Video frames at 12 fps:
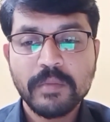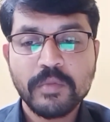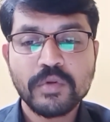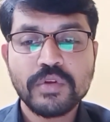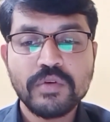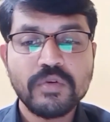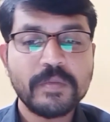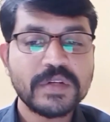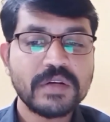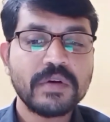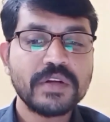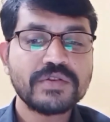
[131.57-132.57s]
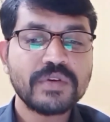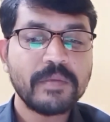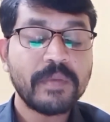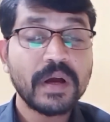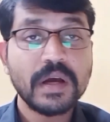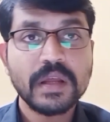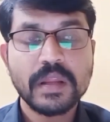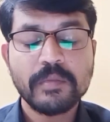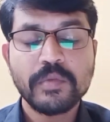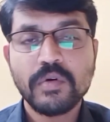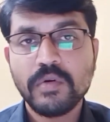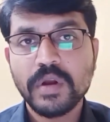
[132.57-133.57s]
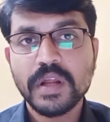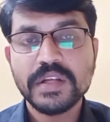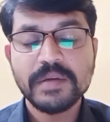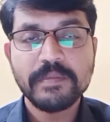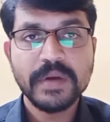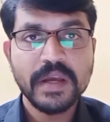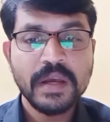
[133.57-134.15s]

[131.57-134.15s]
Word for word: పొత్తుని ఉపసంహరించుకుని పక్కకు తప్పుకోవాలని చెప్పి